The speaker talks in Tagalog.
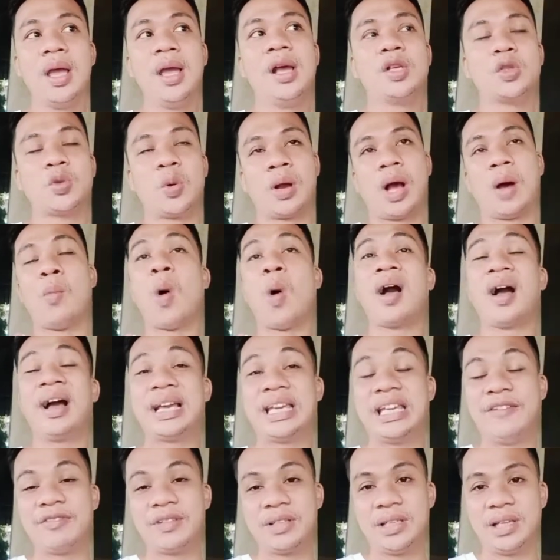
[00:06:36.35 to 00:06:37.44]
so ang amoa nga
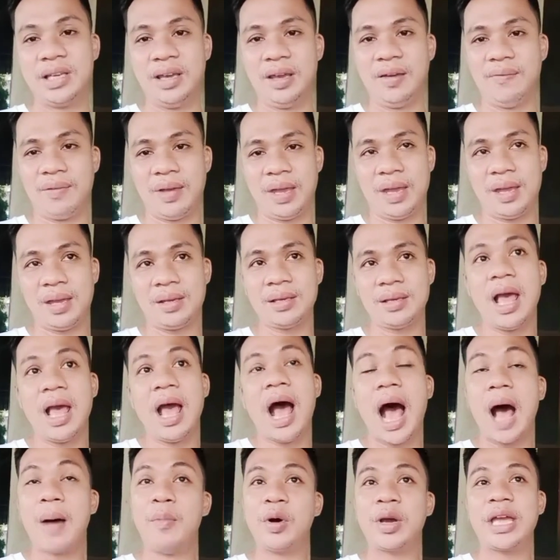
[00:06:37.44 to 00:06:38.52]
gift giving
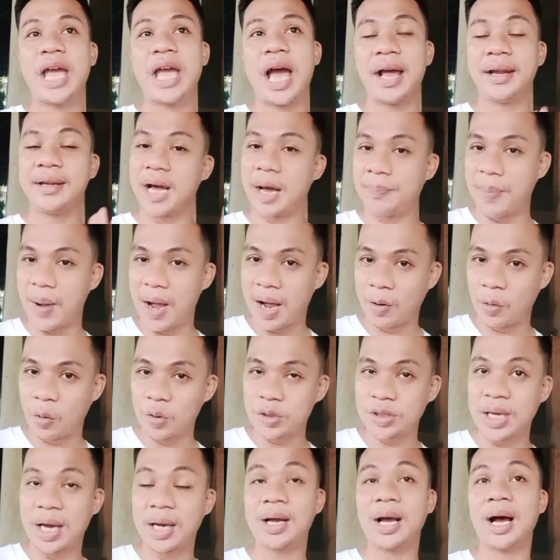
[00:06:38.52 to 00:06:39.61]
amo giadapt ang
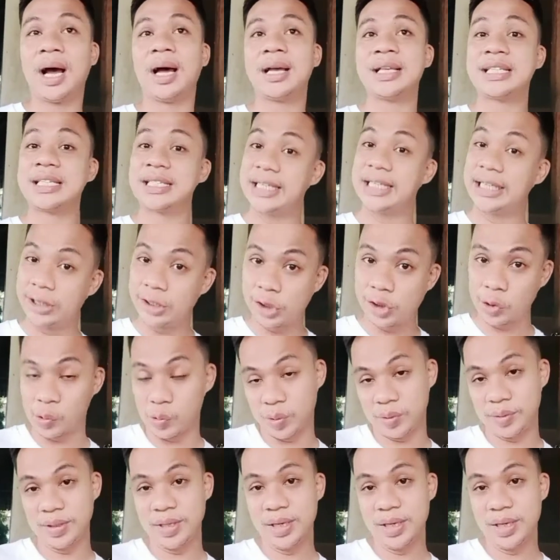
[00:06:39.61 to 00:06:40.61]
usa ka sitio